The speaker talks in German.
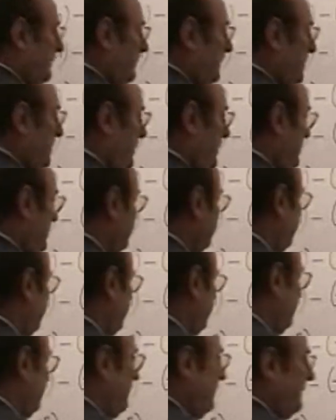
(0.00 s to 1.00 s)

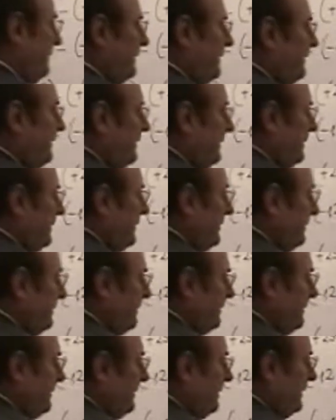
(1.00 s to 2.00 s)
plus,
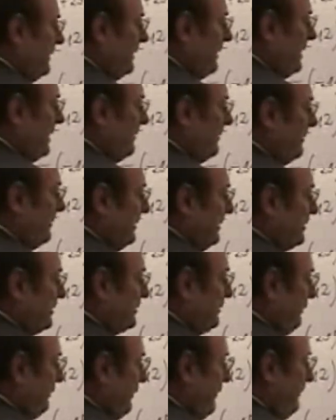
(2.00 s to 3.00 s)
in Klammer minus
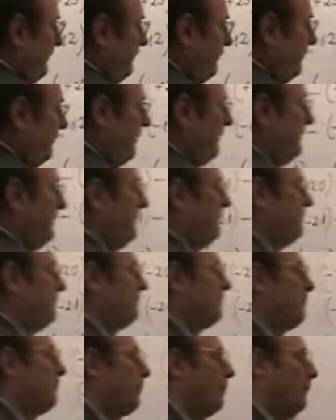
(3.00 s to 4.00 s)
5,
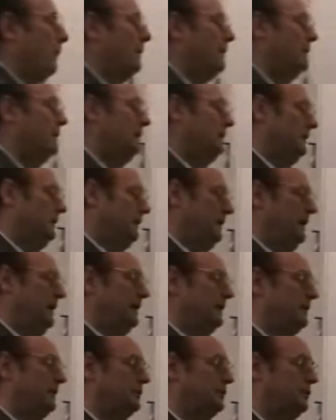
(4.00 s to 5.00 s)

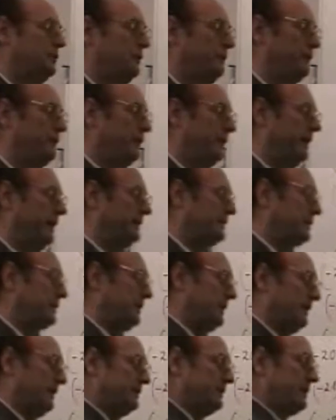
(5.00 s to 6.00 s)
Addition von
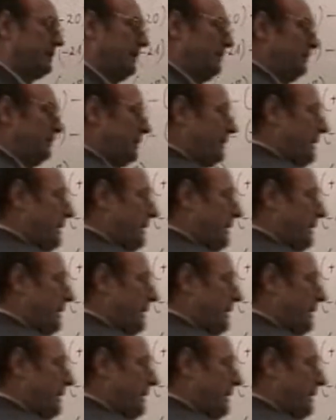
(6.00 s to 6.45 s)
rationalen Zahlen mit